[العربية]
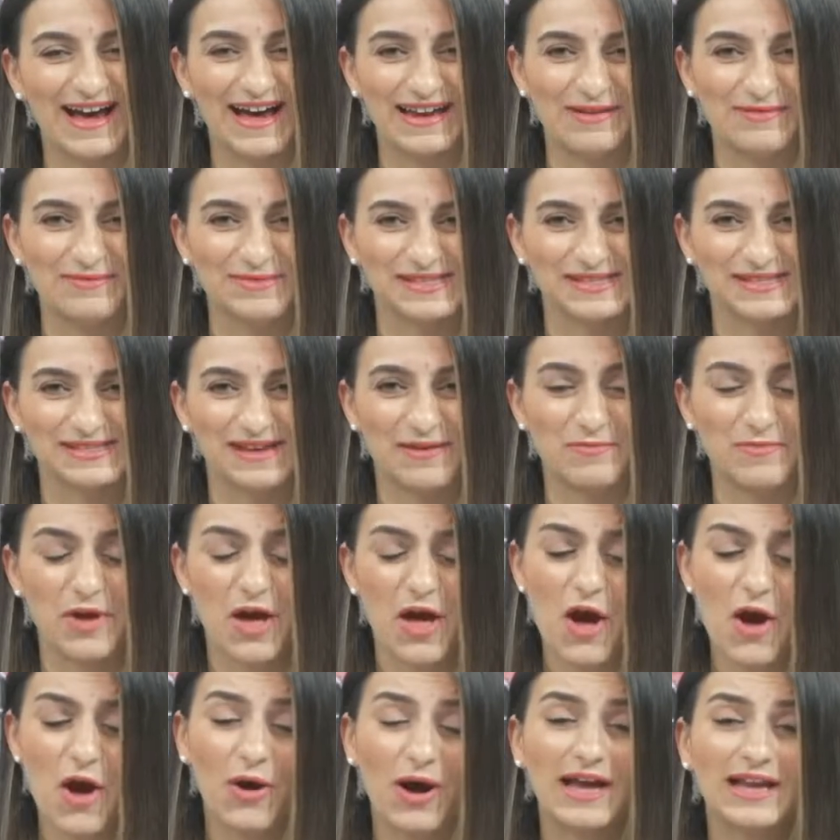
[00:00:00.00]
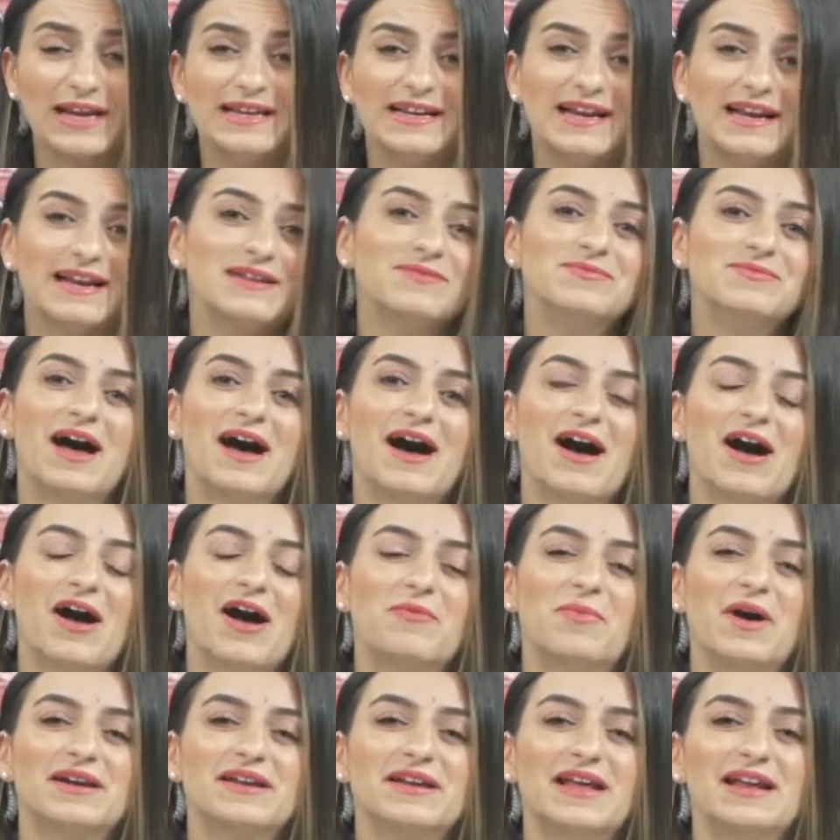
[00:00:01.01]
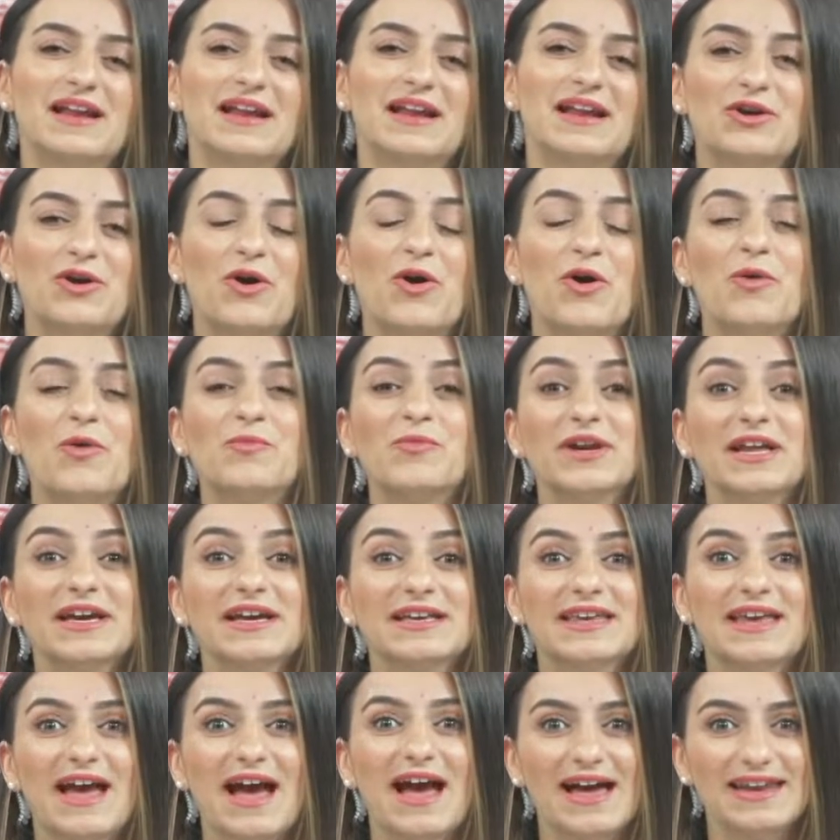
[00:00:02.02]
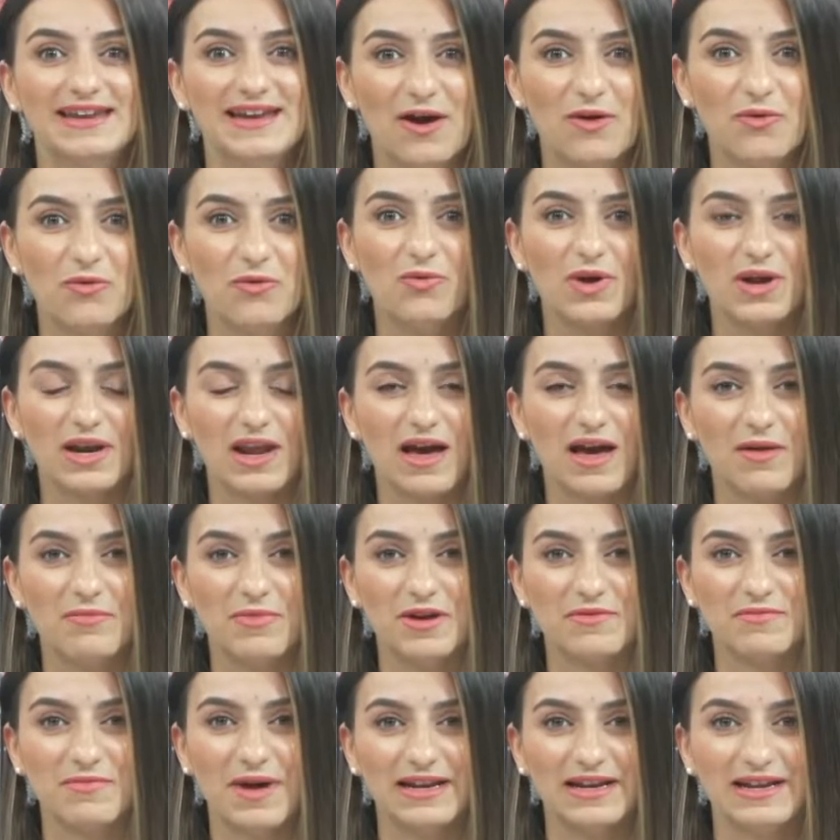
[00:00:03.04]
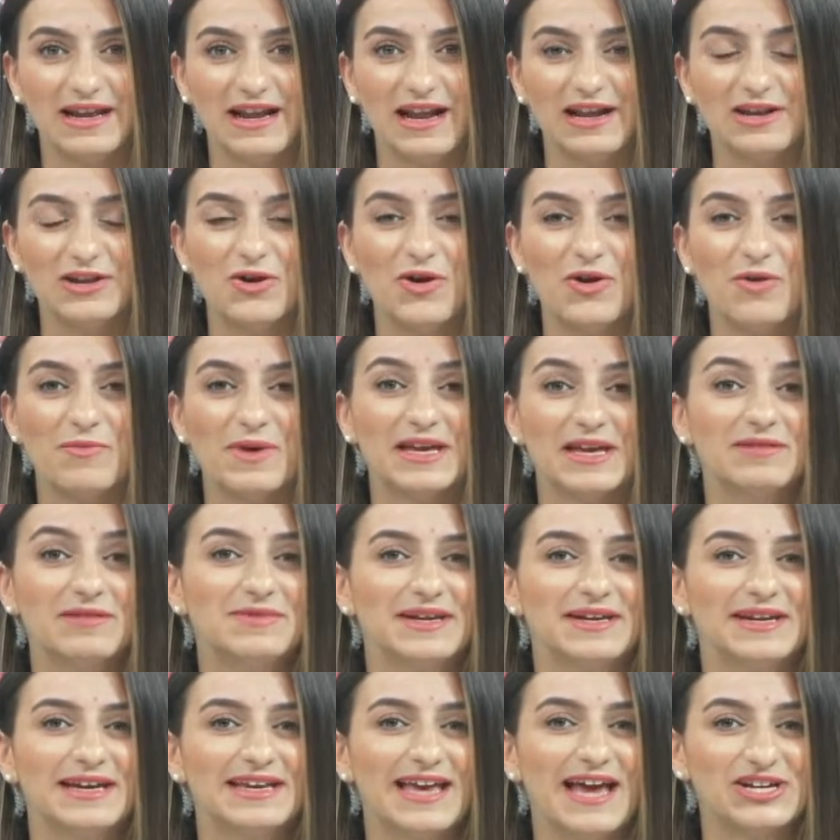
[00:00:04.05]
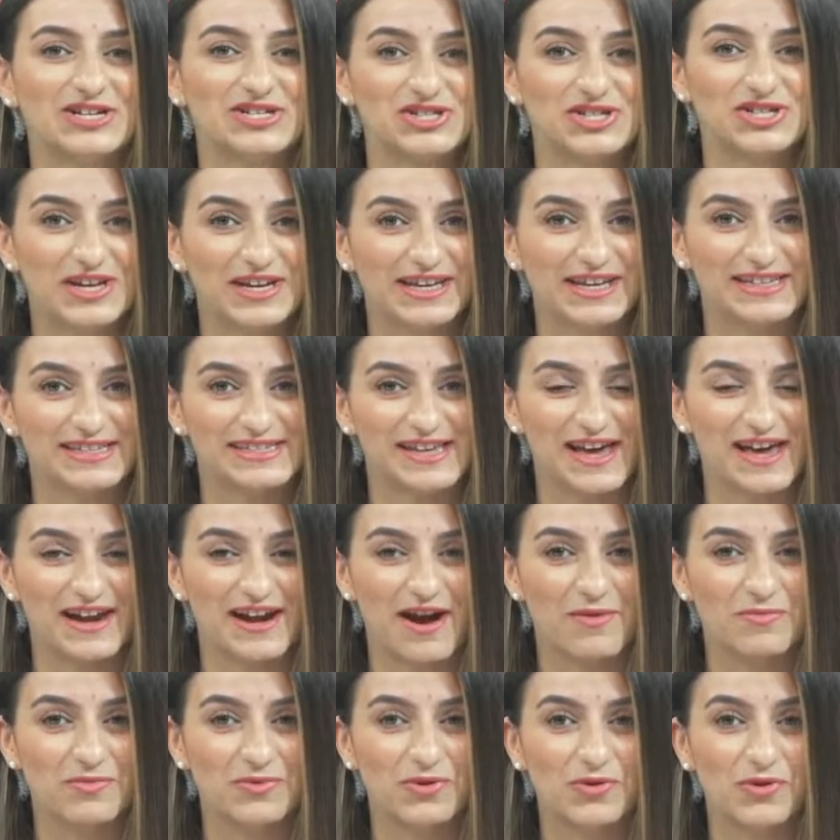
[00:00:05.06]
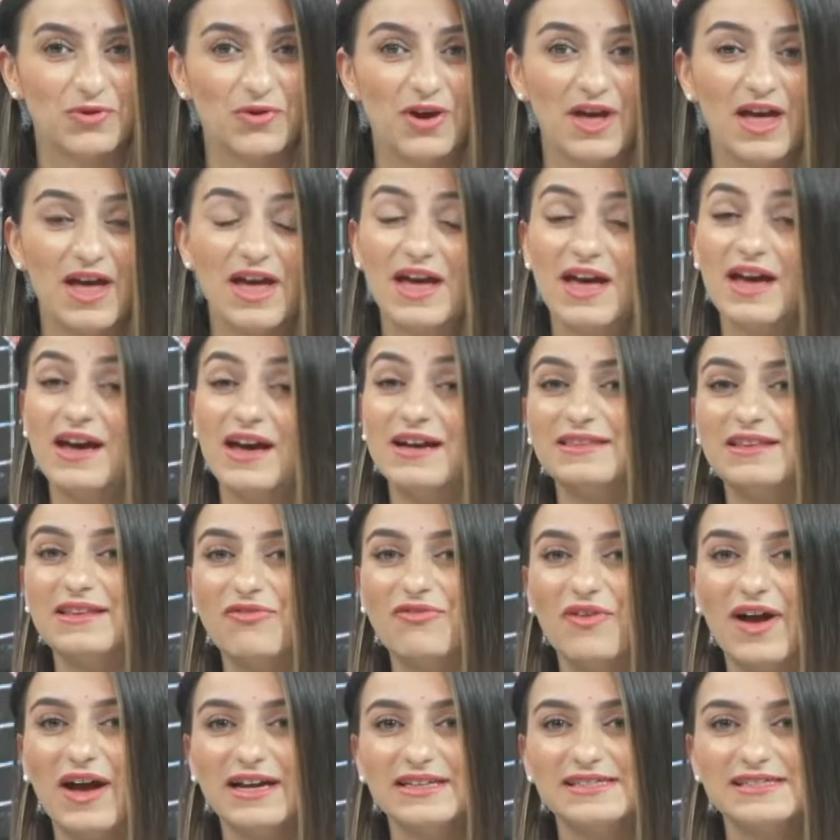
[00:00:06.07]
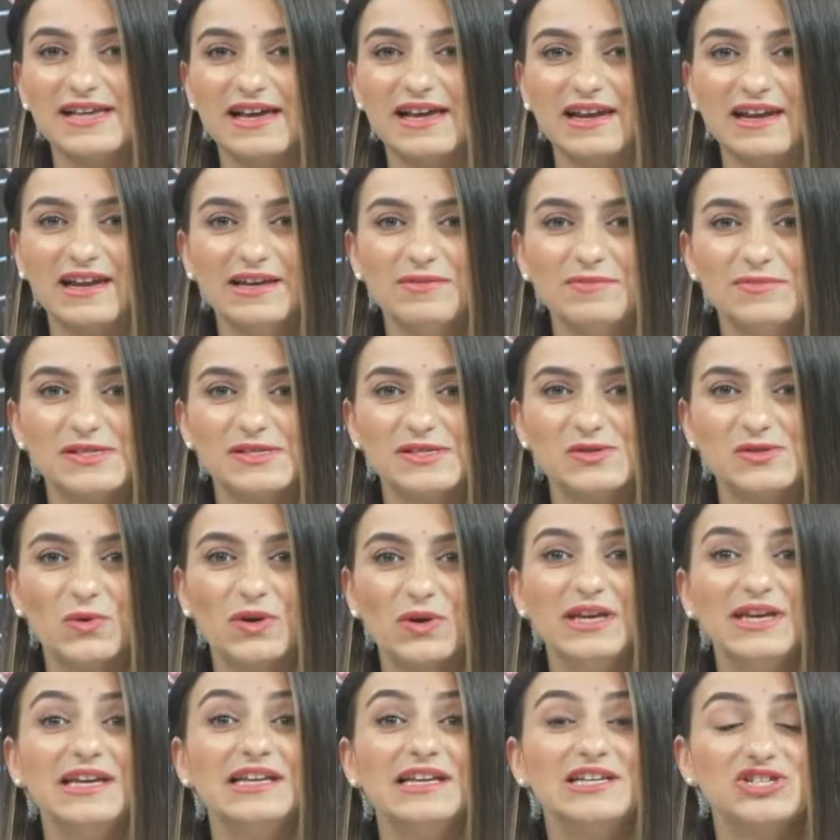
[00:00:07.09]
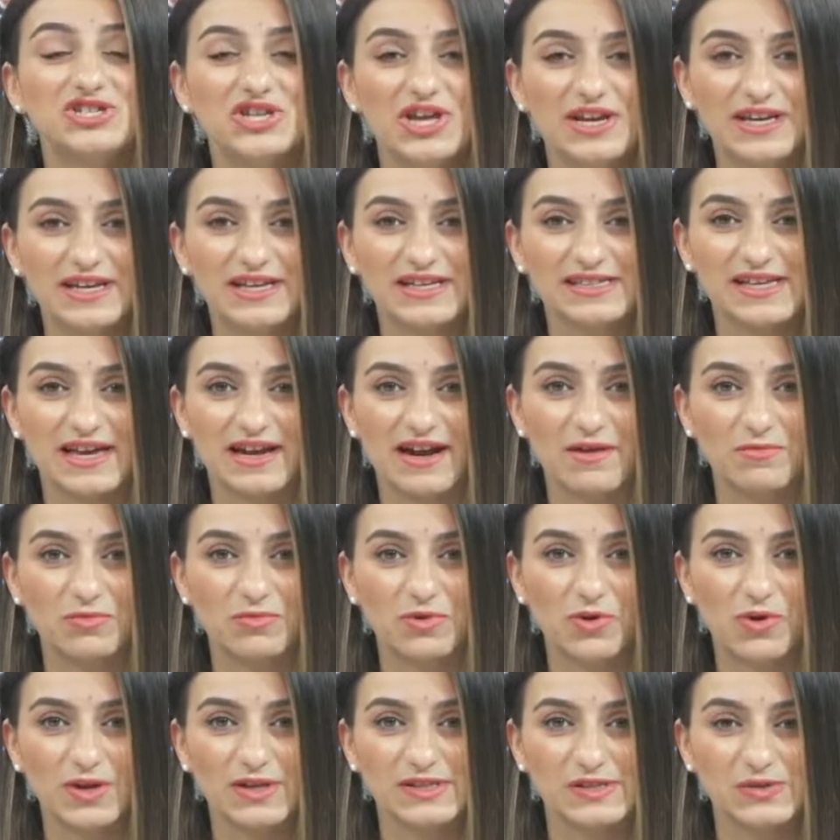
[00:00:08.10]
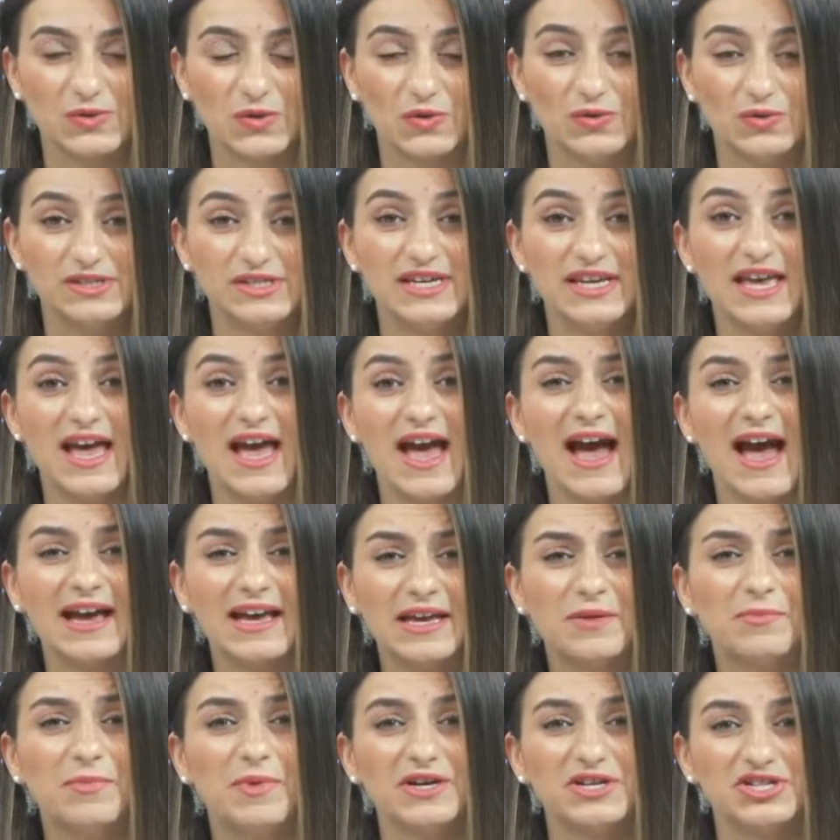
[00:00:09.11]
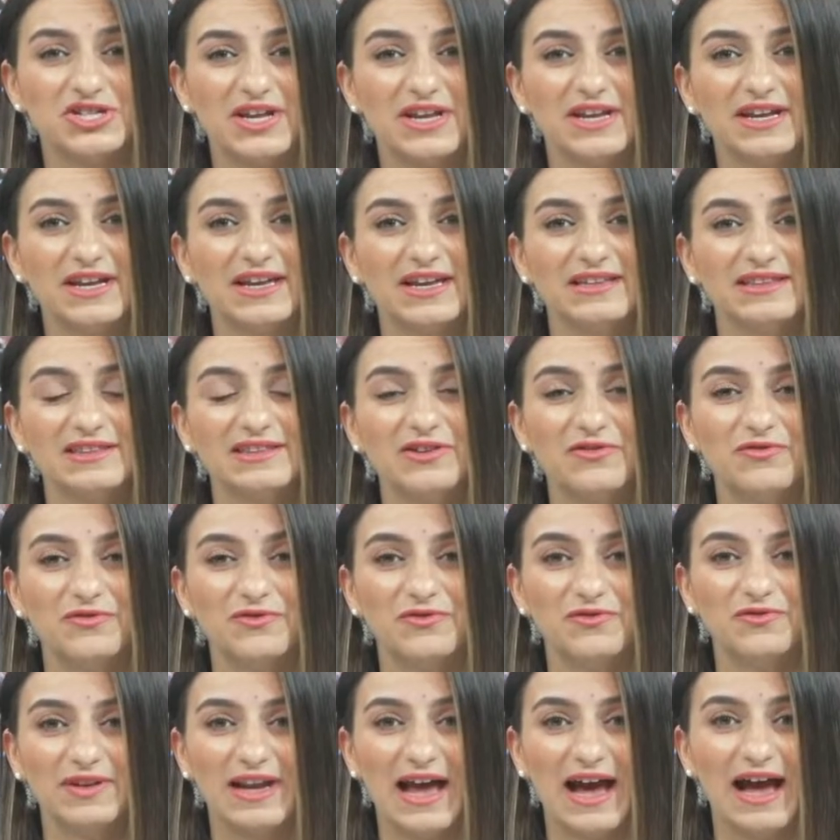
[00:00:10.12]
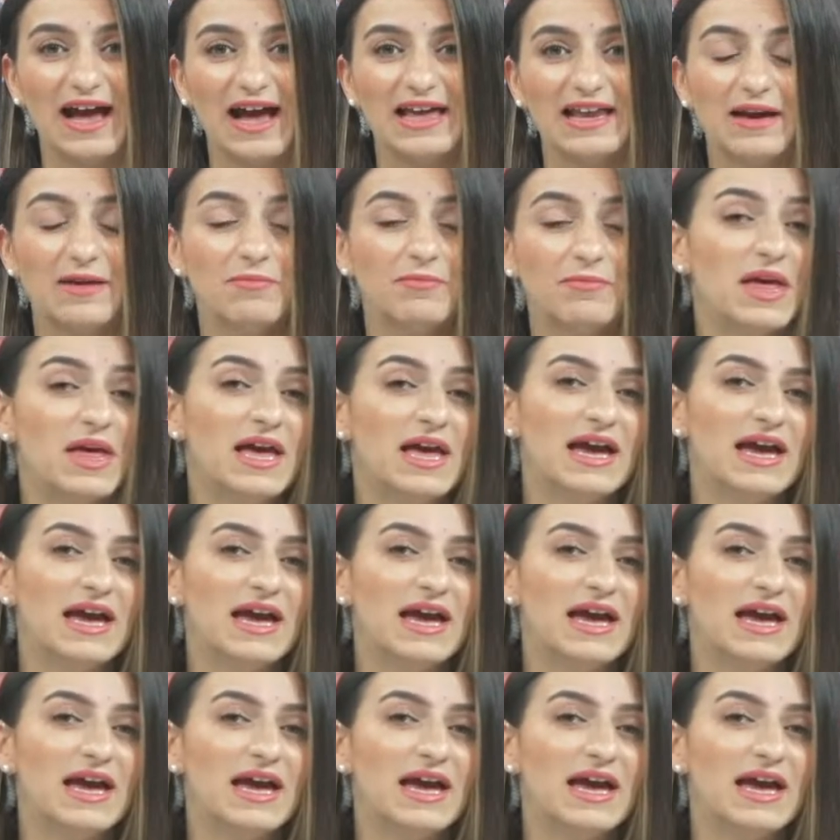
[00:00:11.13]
هلا بسام خلينا نبدا اخبارنا لليوم ونحكي عن اول خبر معنا لليوم اكيد بدنا نحكي عن شركه ارامكو ارتفعت القيمه السوقيه لشركه ارامكو السعوديه اكبر شركه نفط في العالم